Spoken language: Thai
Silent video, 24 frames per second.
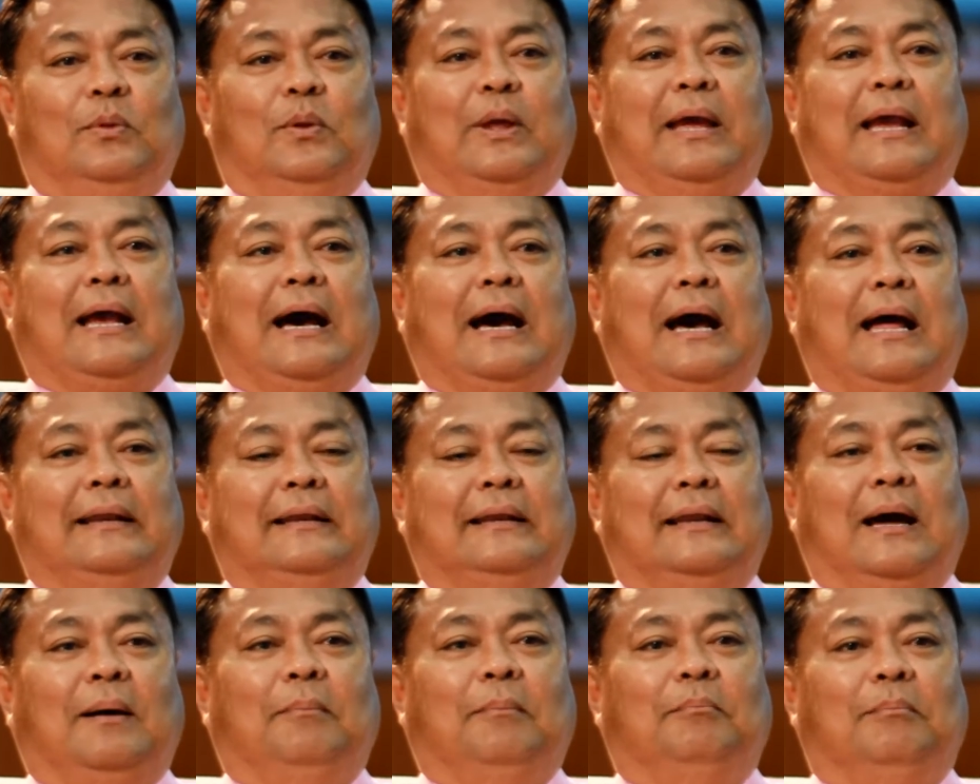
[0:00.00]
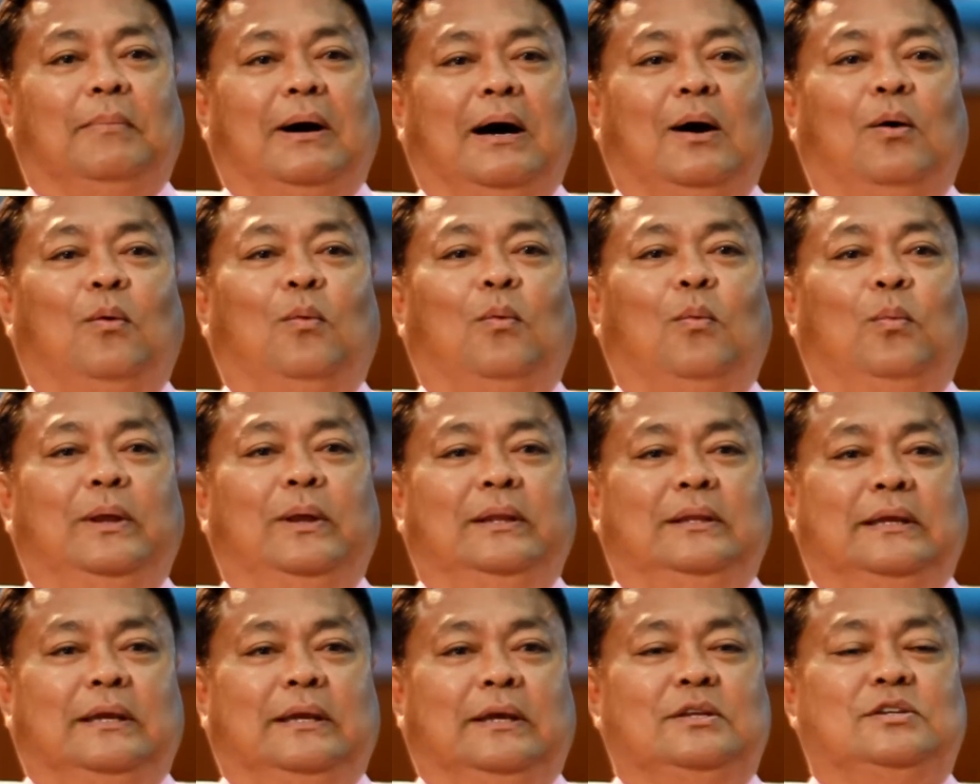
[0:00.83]
ด้วยการนำเอา
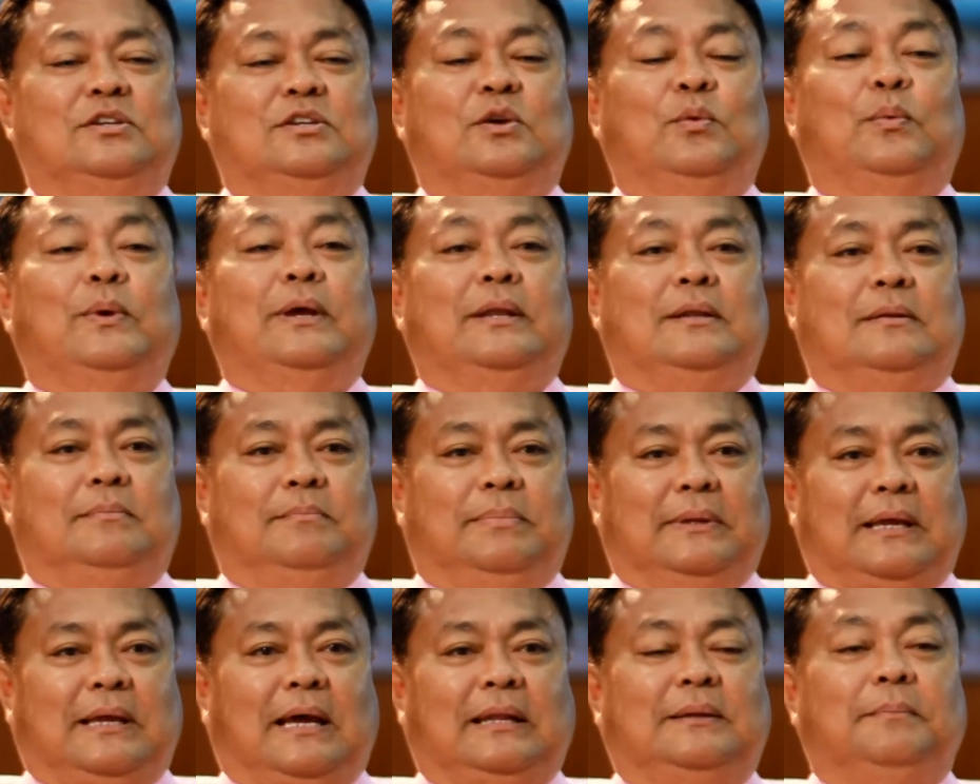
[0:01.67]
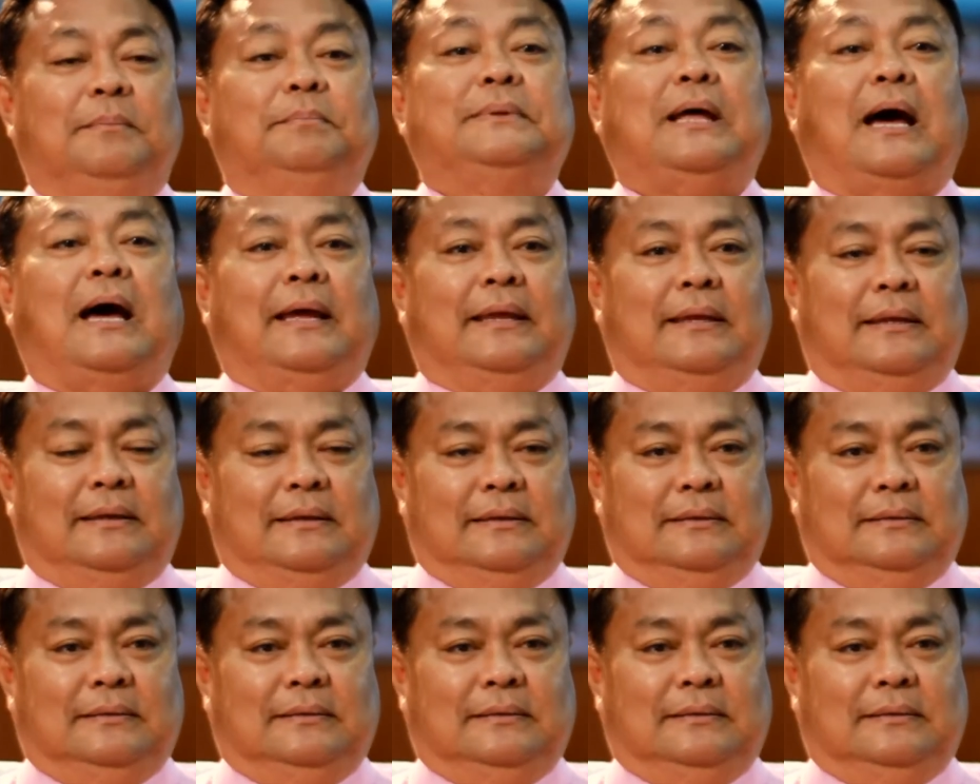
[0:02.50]
วิถีชีวิตประชาธิปไตย